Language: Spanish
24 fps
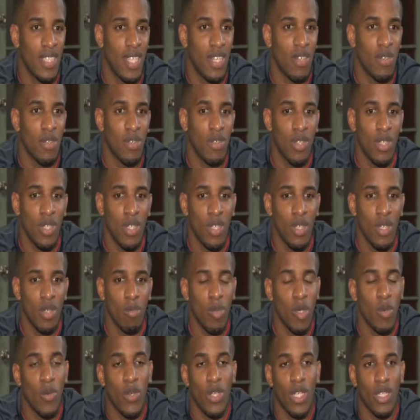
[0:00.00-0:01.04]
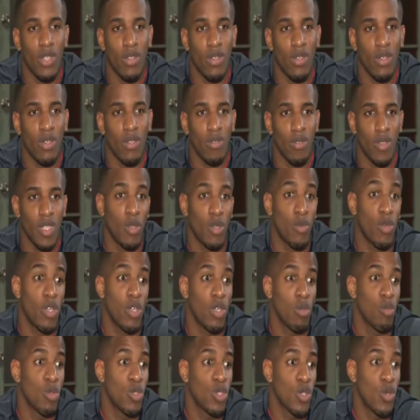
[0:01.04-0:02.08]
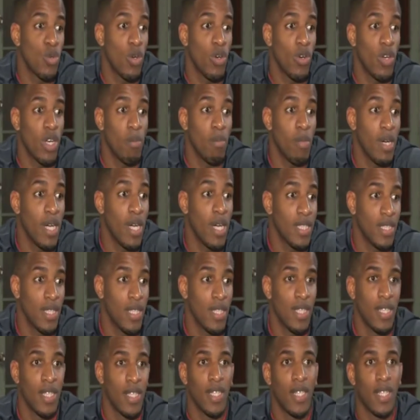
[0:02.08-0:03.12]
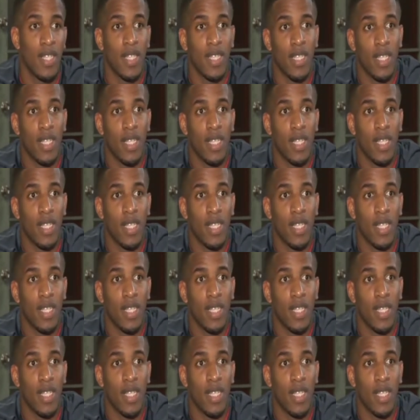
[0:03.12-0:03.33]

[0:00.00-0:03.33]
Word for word: y es algo muy bonito. ¿no? Y bueno, hay muchos jugadores más